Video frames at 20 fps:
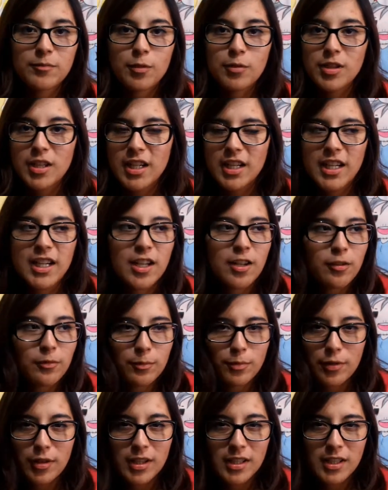los
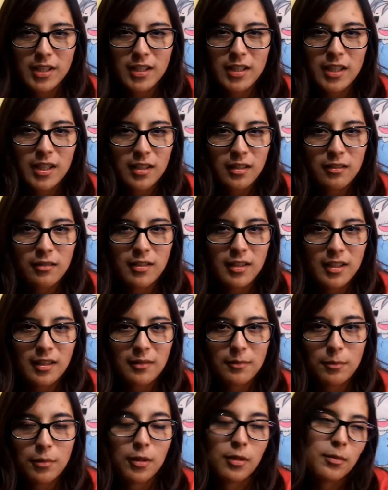eligieron por así...
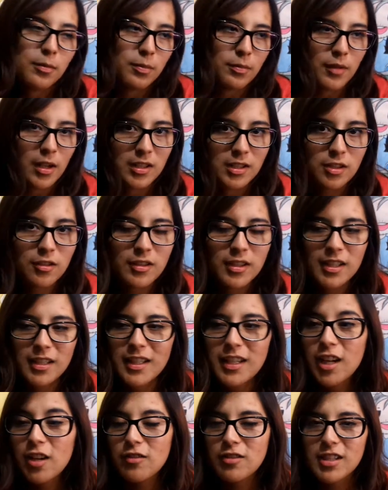Bueno, así yo
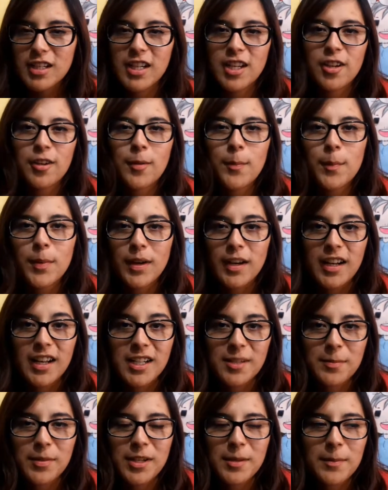entendí que los eligieron para
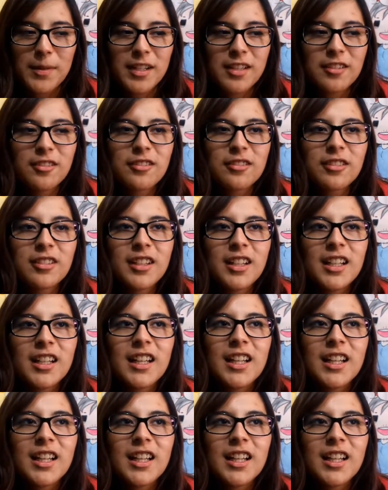el experimento.